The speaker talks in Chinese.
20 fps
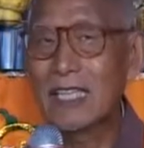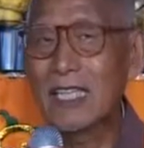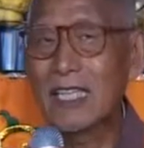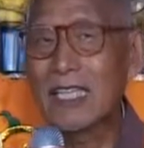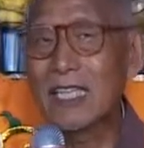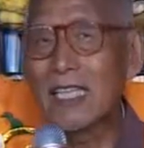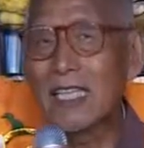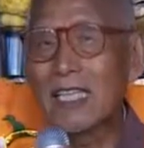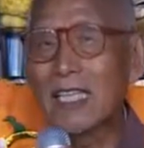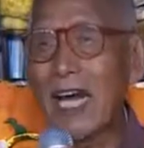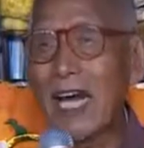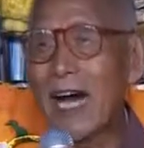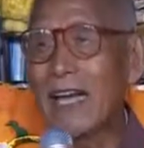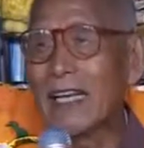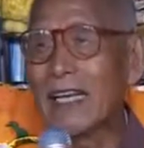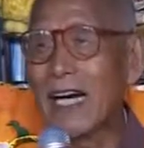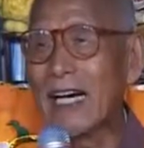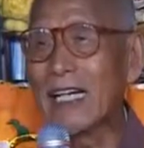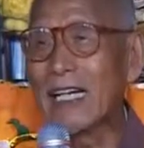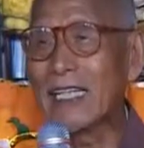思
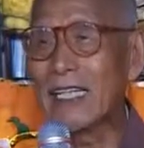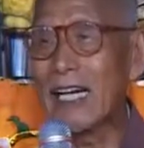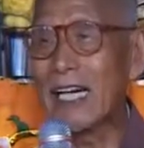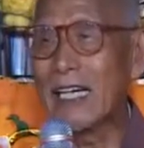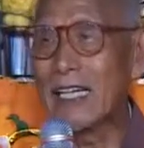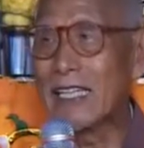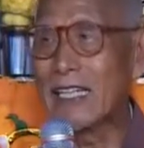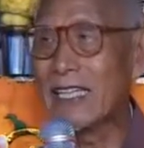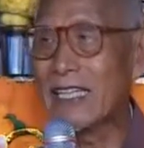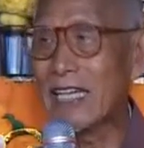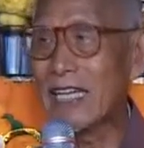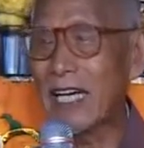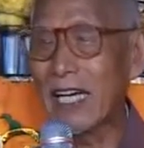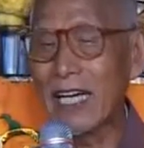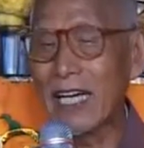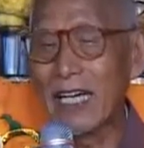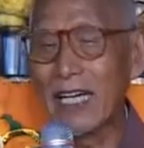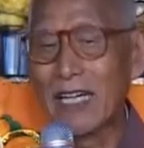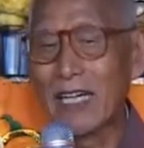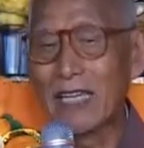想能凝
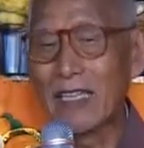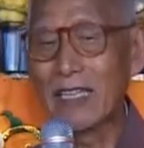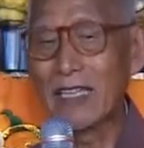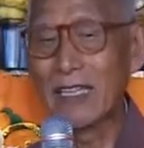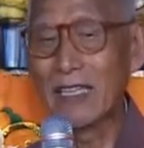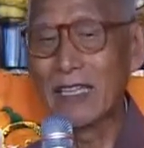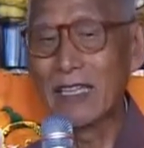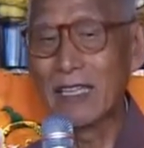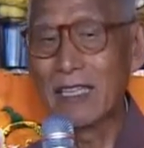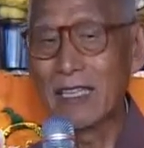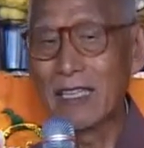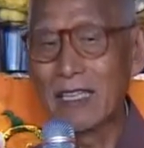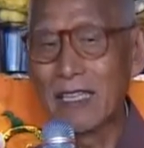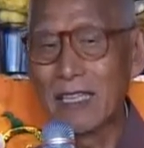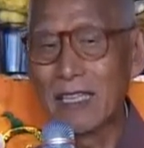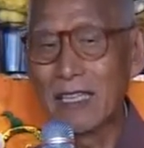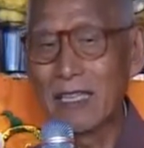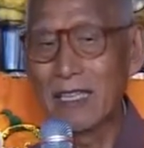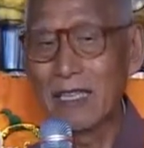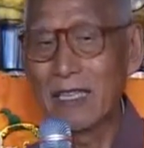结，
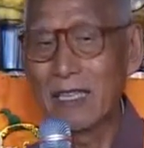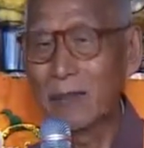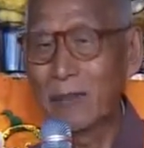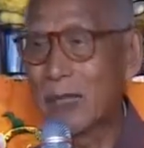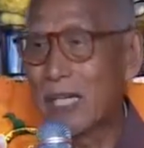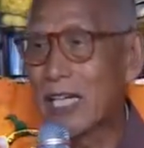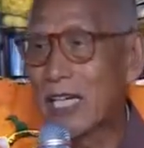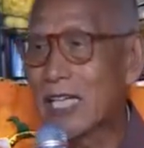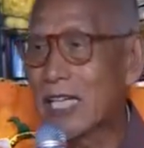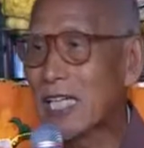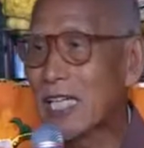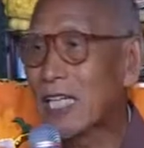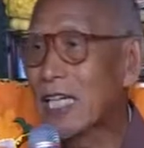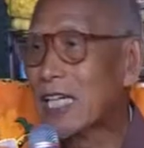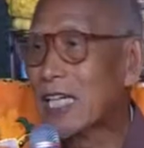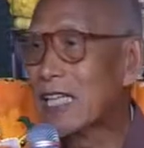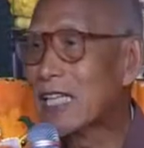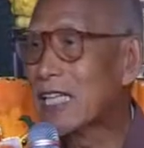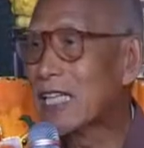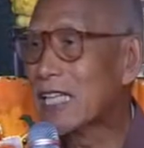变成
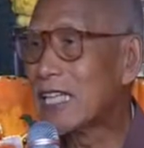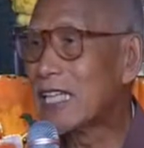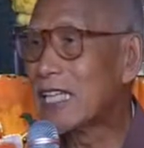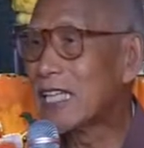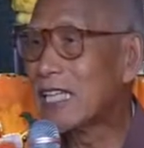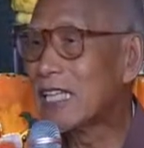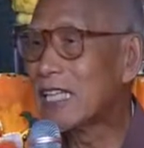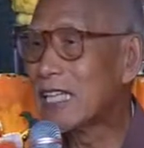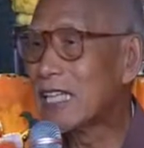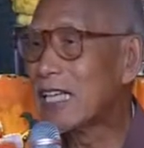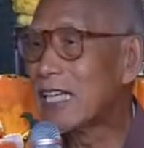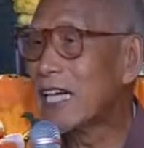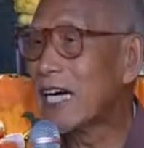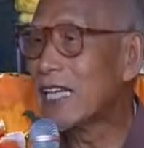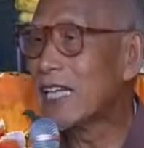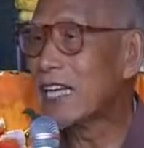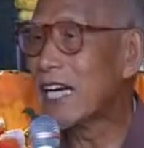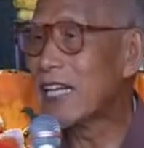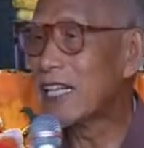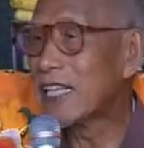身体也
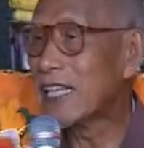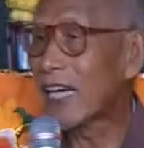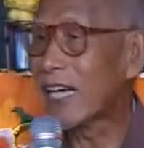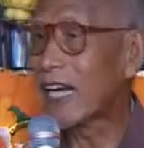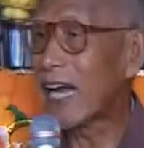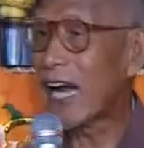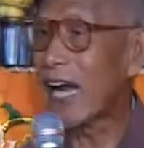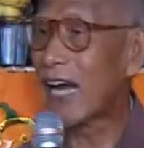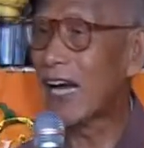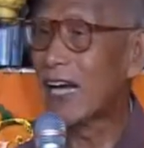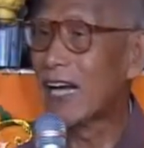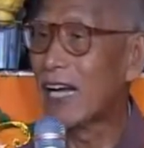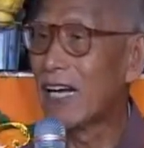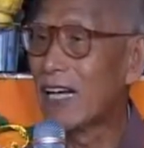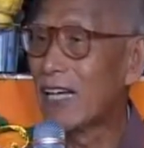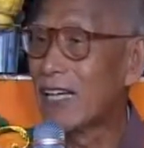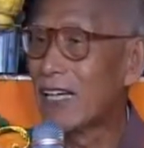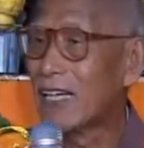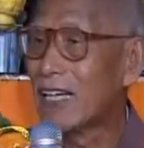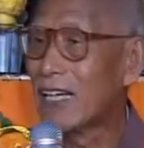能凝结了，
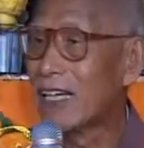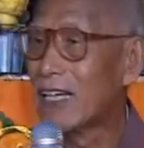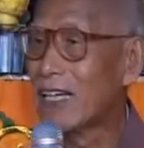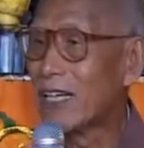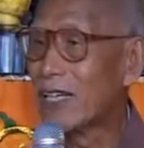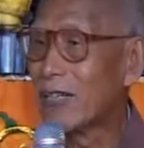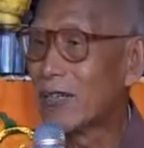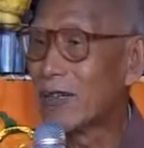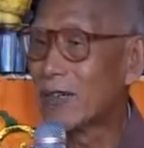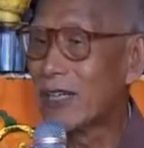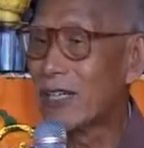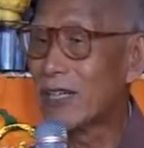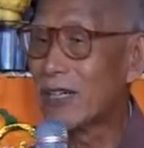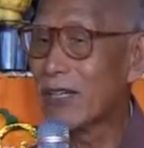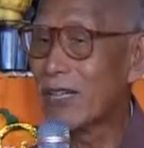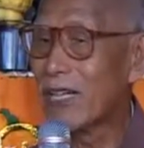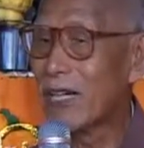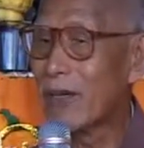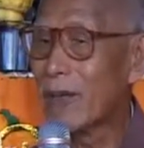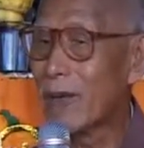所以
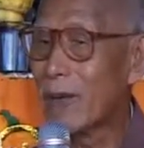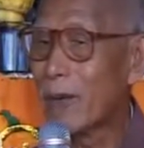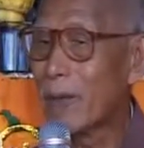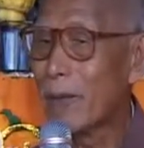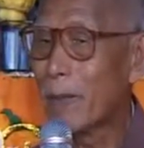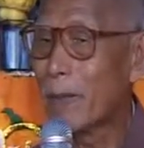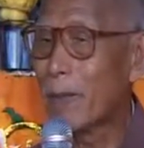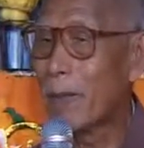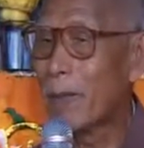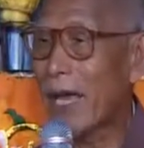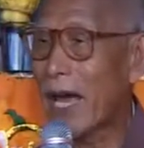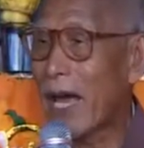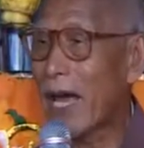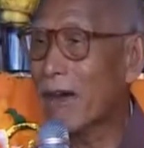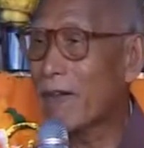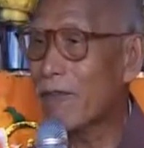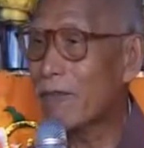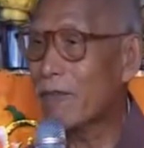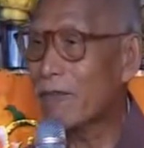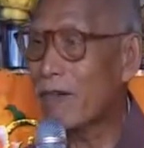叫做
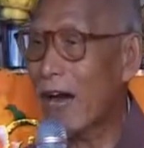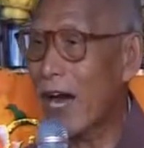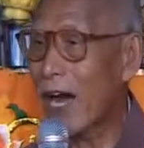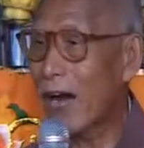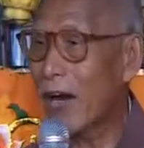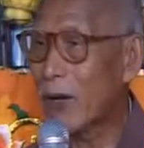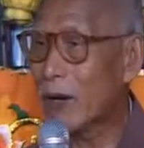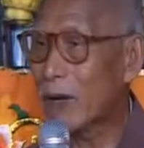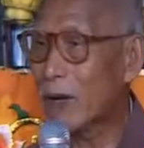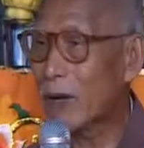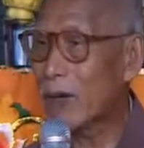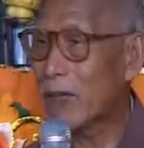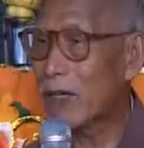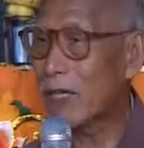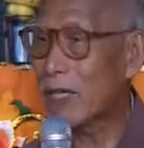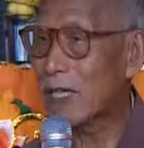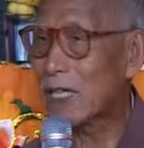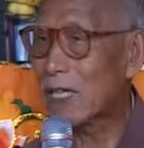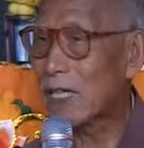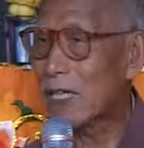变凡
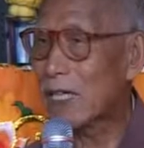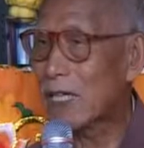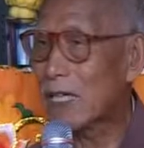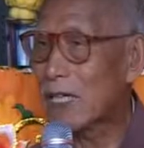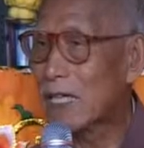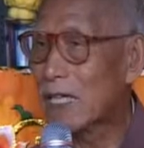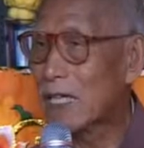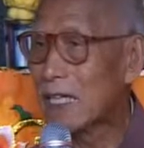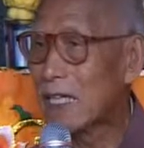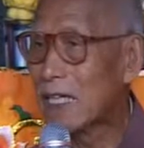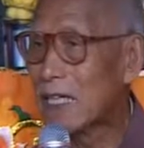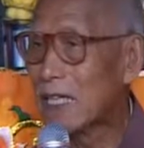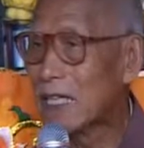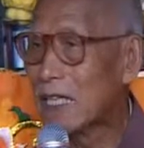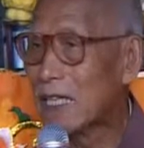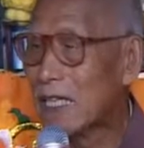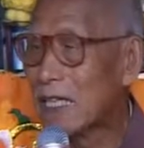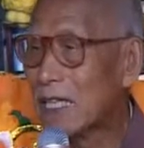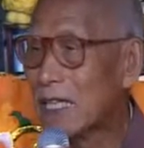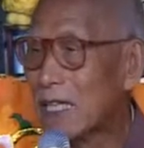过
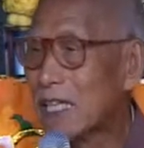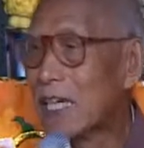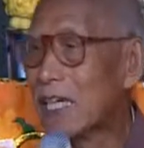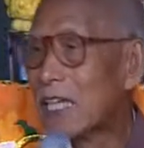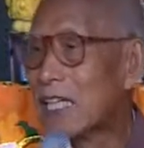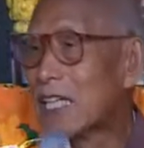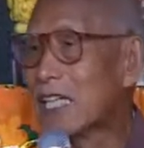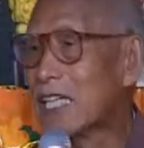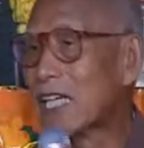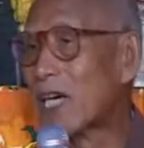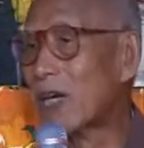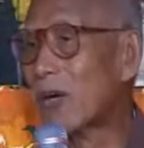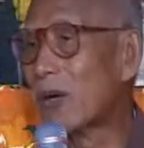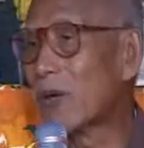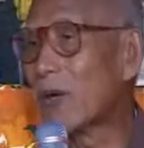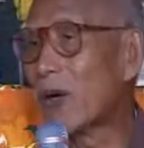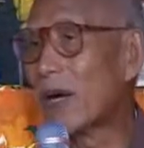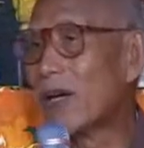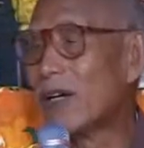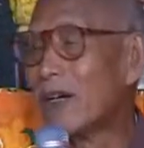成
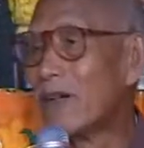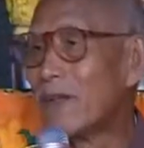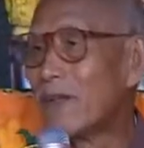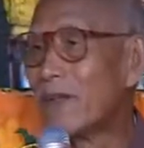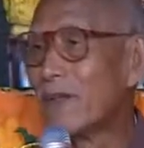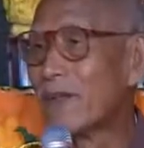圣果，